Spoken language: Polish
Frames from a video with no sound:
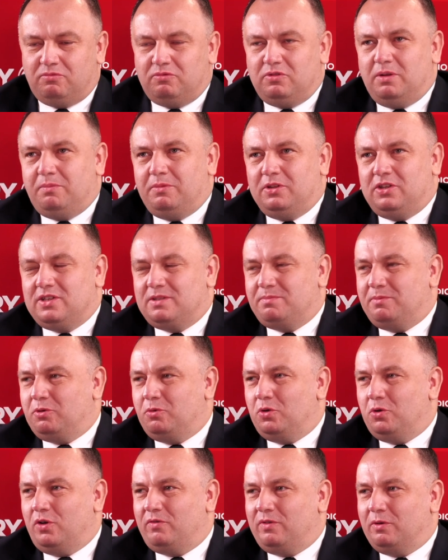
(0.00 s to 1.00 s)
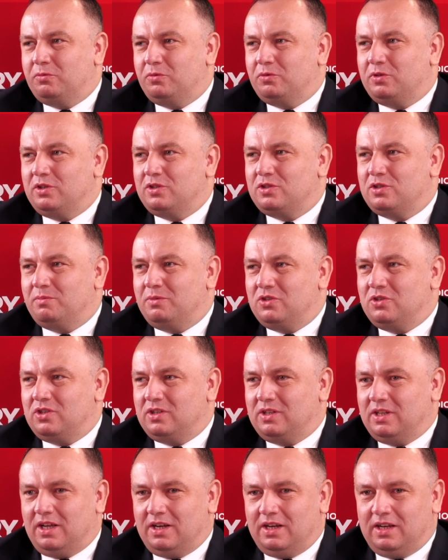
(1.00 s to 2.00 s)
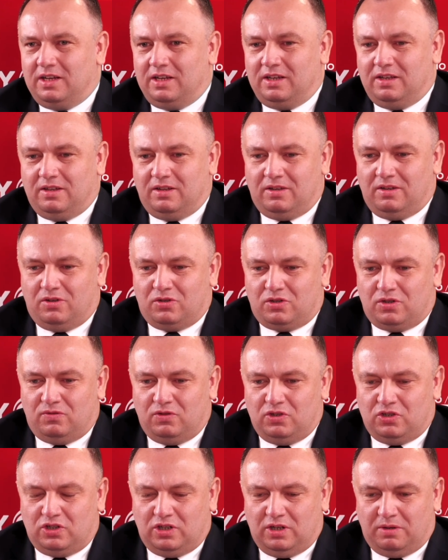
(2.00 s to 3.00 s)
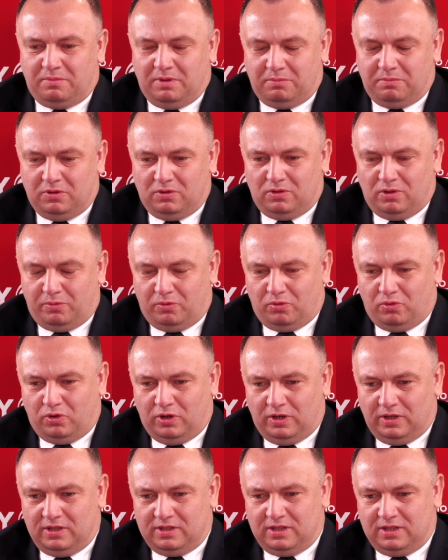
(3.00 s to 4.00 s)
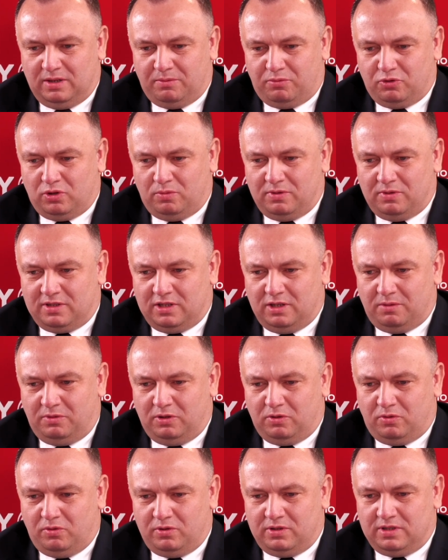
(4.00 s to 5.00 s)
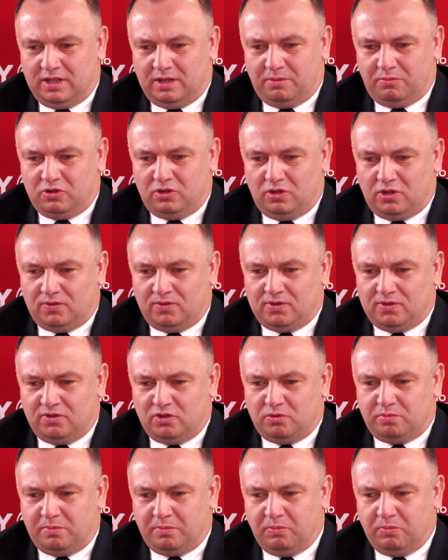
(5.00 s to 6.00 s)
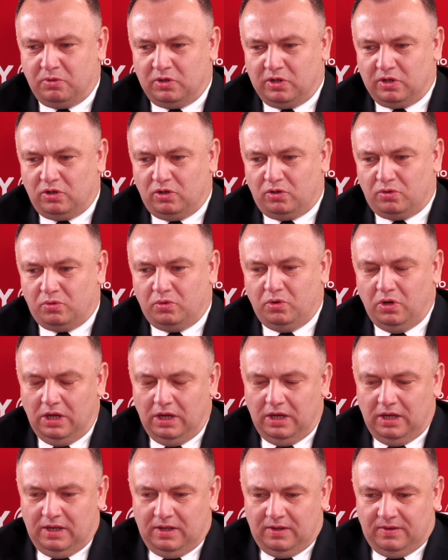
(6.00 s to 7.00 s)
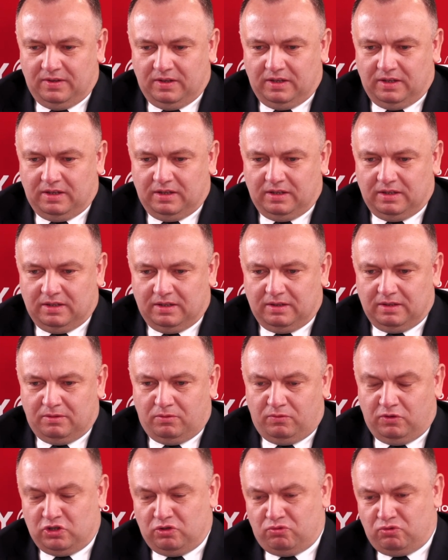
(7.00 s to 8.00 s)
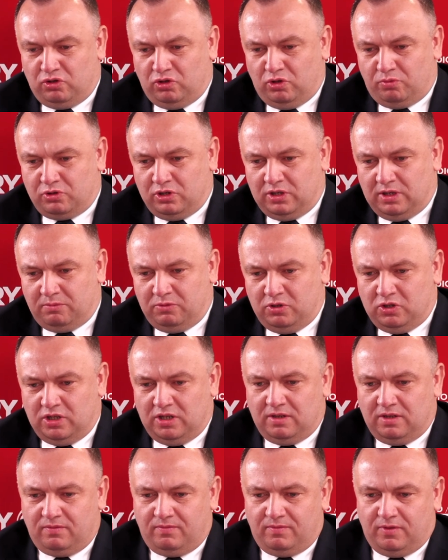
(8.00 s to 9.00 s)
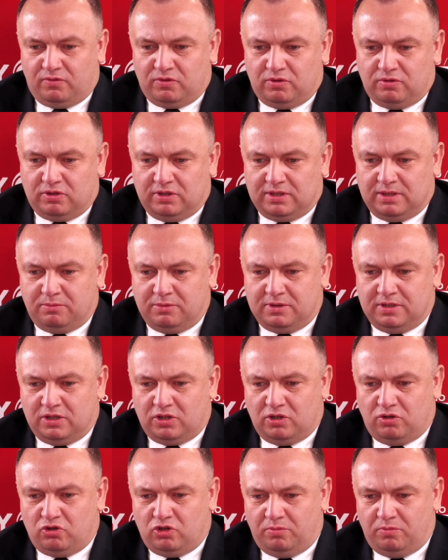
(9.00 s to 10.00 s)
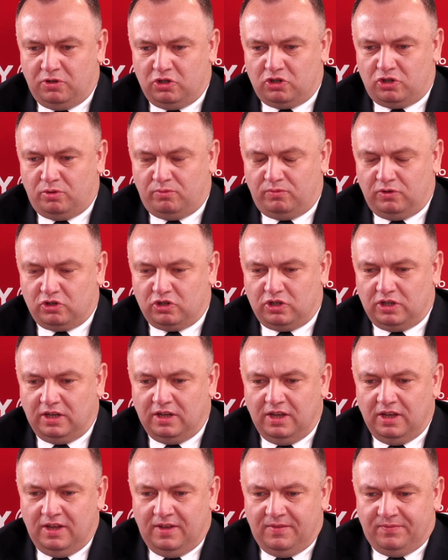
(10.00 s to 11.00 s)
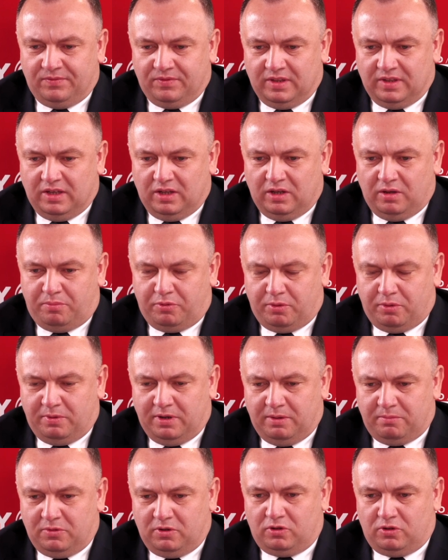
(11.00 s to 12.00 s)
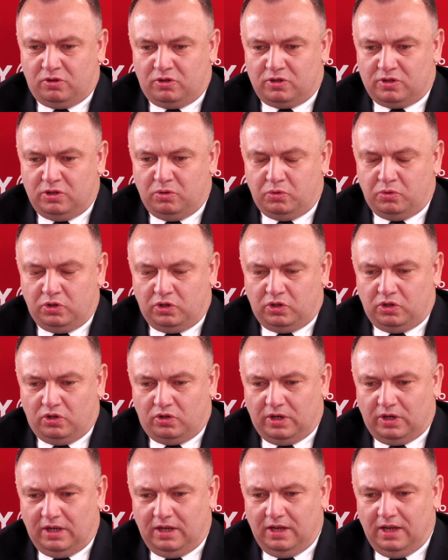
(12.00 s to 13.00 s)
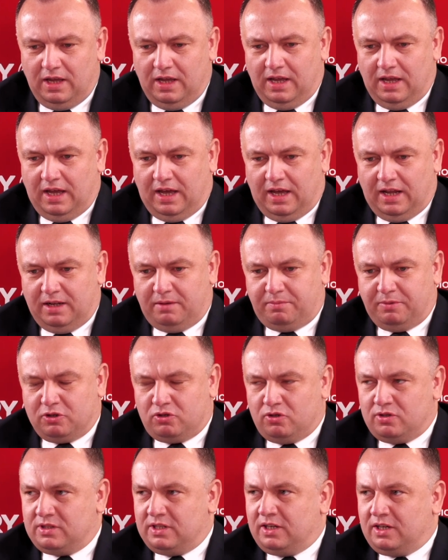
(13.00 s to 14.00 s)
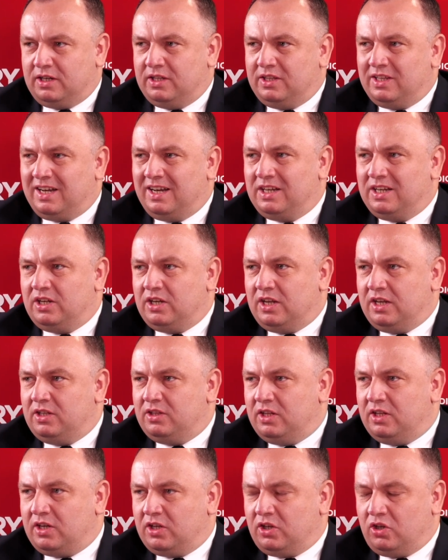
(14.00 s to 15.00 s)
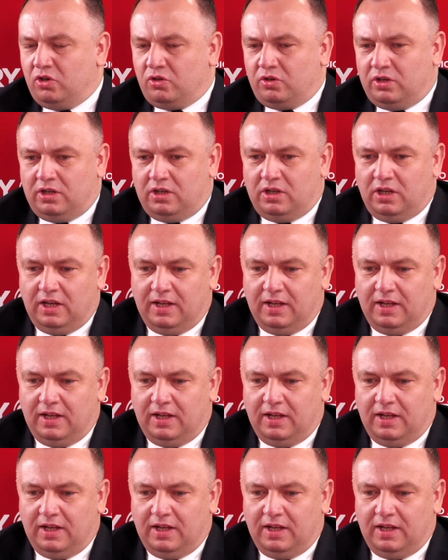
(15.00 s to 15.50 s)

nie będę spekulował tutaj, co będzie dalej. E, oczywiście mamy dobrą koalicję na poziomie sejmiku i staramy się rozwiązywać problemy regionu. E, uważam, że dobrze nam idzie. Owszem, czasami zdarzają się mniejsze lub większe problemy i to jest nieuniknione, ale patrząc tak generalnie na inne regiony,